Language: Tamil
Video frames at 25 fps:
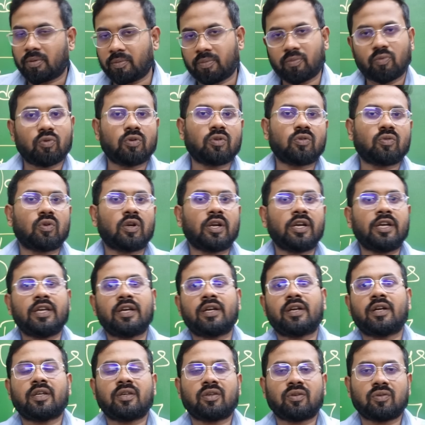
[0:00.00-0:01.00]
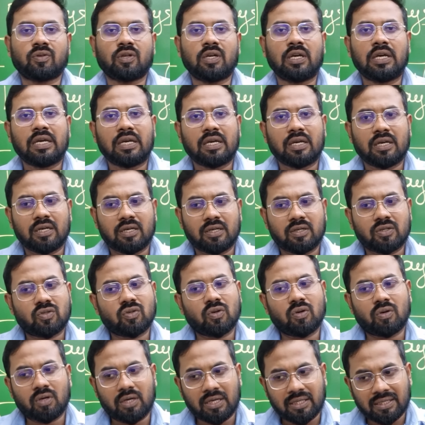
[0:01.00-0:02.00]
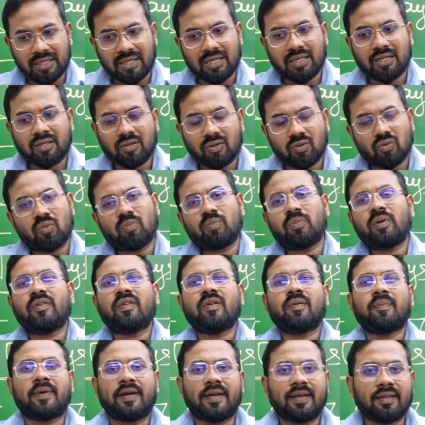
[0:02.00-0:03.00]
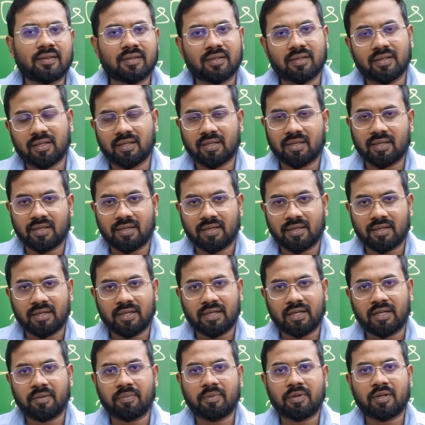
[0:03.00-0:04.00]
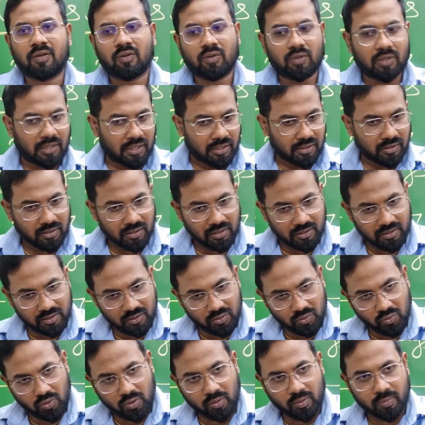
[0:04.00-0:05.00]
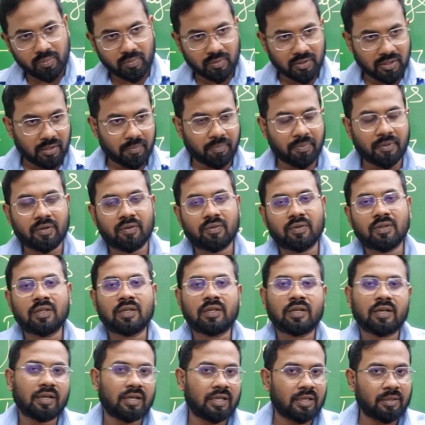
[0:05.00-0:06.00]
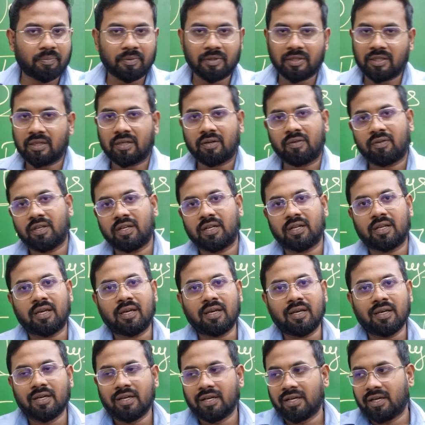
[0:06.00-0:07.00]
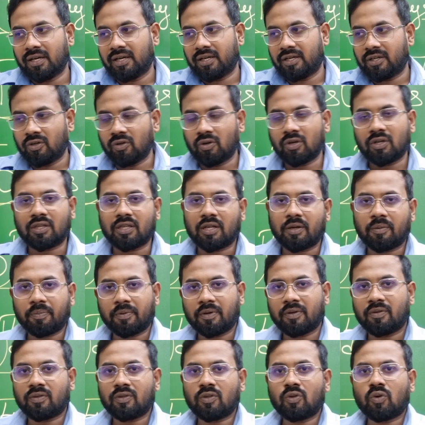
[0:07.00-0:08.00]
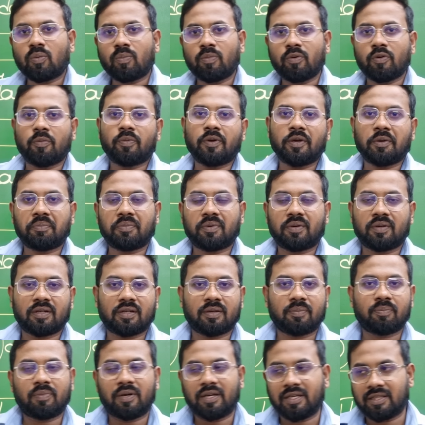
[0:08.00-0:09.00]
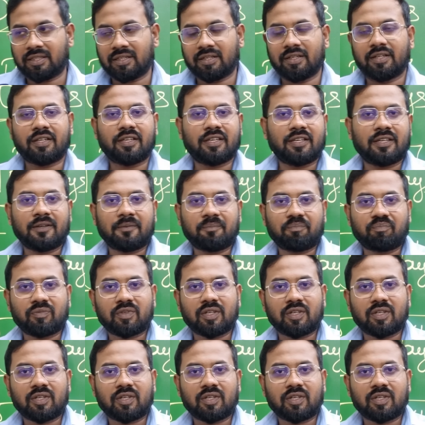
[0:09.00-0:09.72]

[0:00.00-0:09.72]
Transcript: அப்போ உங்களுக்கு ஒரு ஐடியா கிடைக்கும் ஸோ அதனால் ரொம்பவே பயத்தில் இருக்கீங்க நிறைய பேர் அது இன்னொரு தரப்பினர் வந்து எதை பற்றியும் கவலை இல்லை இன்னொரு தரப்பினர் வந்து ரொம்பவே பயமாக இருக்கு பயத்தில் இருக்கீங்க